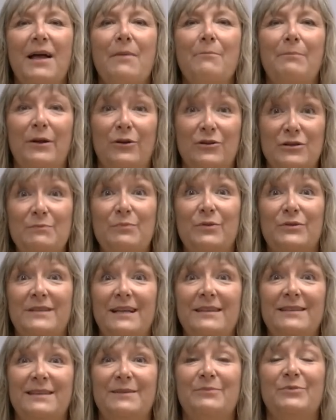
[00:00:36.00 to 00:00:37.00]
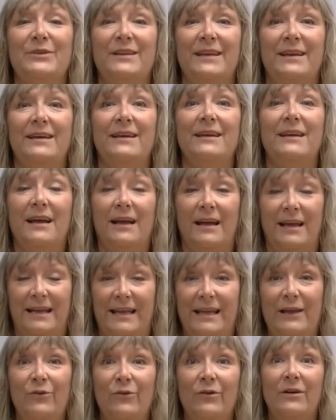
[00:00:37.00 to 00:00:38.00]
pero es importante porque
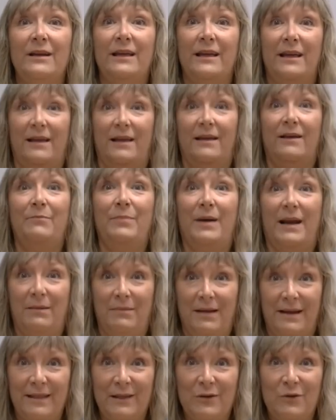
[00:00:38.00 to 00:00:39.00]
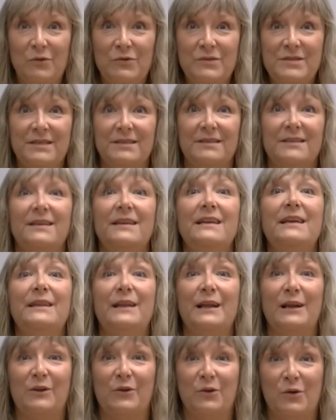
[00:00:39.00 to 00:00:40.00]
quiero que para hablar de coaching y
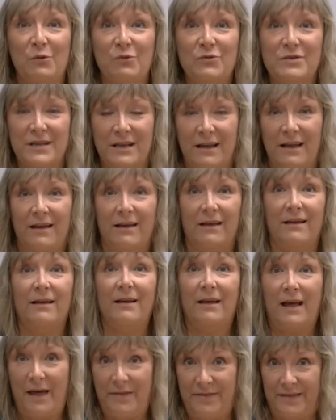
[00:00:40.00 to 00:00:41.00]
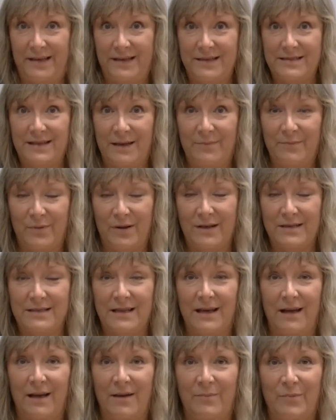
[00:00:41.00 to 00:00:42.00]
del coach que hace esta,
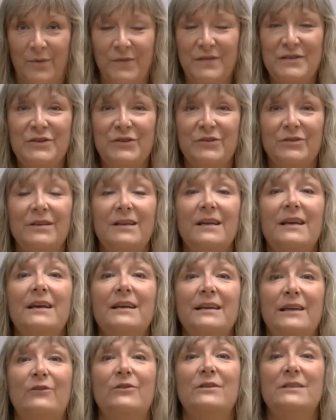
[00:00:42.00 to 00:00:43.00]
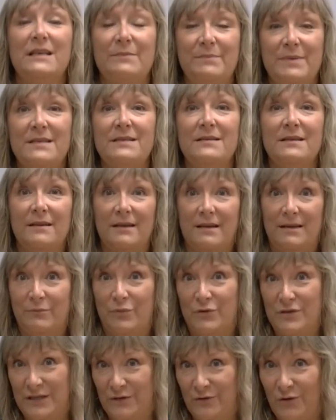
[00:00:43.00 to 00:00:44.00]
esta profesión, quiero que sepas,
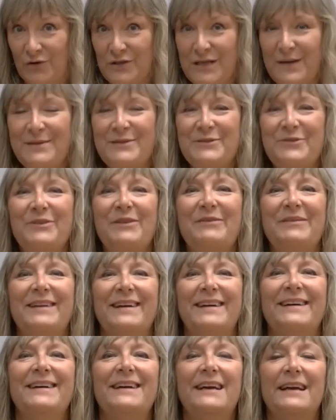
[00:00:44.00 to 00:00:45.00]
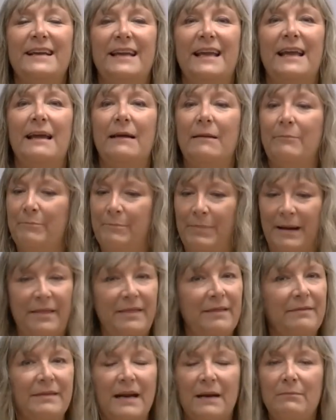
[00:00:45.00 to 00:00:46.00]
por si no lo sabes todavía, que para
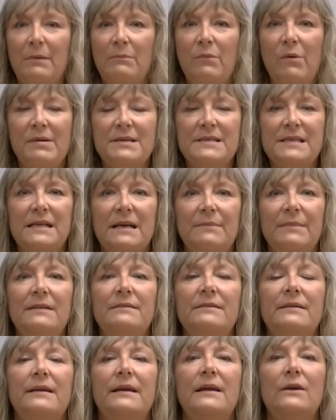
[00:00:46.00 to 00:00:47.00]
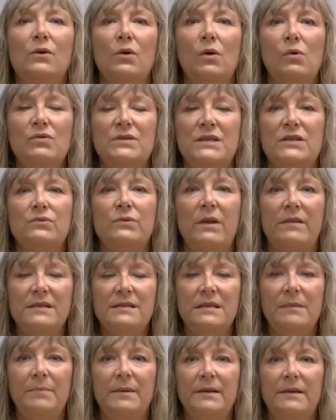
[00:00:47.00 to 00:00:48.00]
centrarme muy básicamente, el coach es una
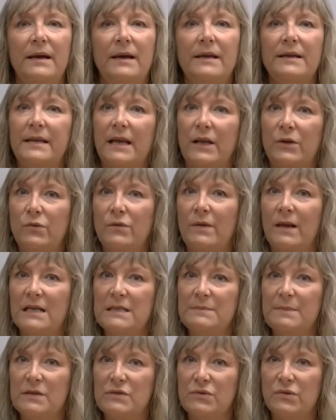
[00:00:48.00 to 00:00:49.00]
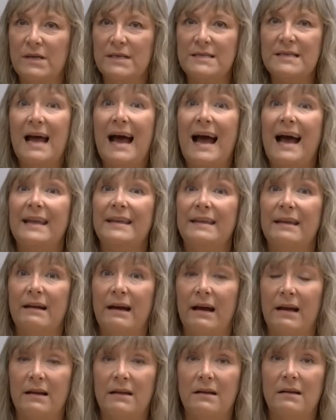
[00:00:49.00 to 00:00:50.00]
disciplina que ayuda a las personas a
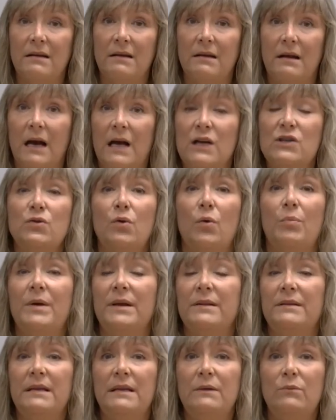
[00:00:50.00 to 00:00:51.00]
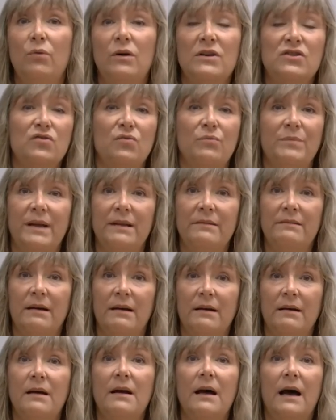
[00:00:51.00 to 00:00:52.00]
llegar a a su objetivo, a su
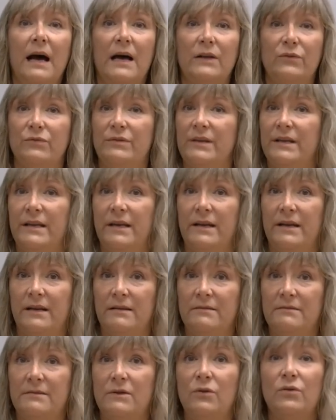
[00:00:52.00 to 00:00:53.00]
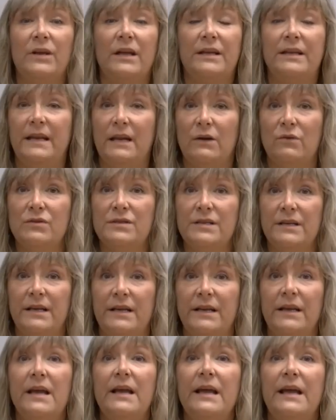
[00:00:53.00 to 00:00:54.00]
meta, a donde quiera, lo que quiera
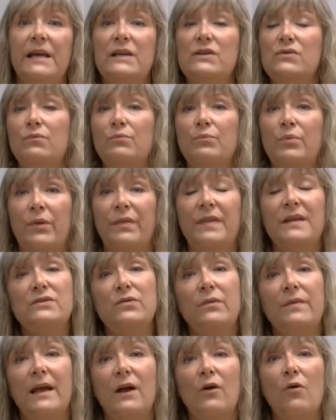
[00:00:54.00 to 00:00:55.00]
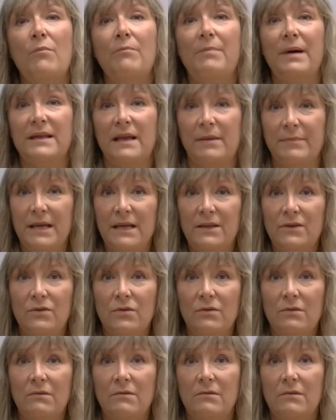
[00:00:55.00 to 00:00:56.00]
conseguir. Es un proceso de
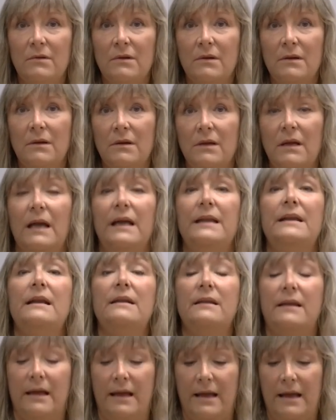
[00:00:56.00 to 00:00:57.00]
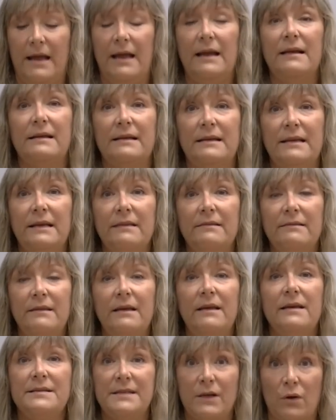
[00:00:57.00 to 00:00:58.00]
acompañamiento en el que el
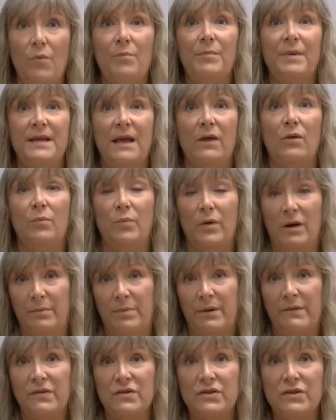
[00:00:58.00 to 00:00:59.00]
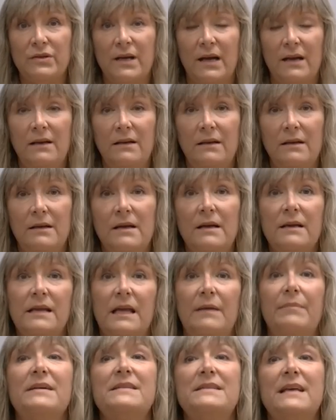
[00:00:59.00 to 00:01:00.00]
cliente es acompañado por el profesional
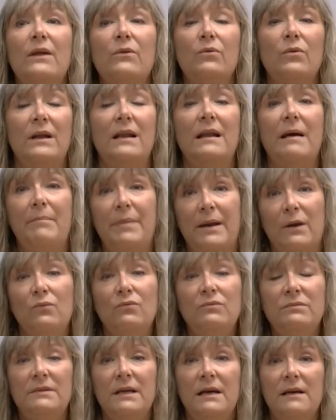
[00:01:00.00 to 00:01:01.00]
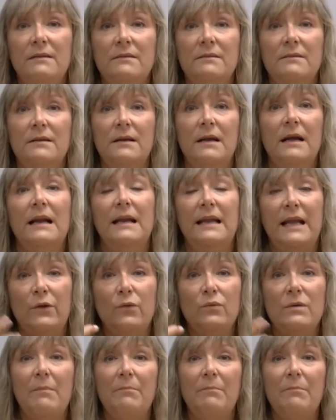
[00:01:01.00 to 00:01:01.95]
que basado en la pregunta le ayuda a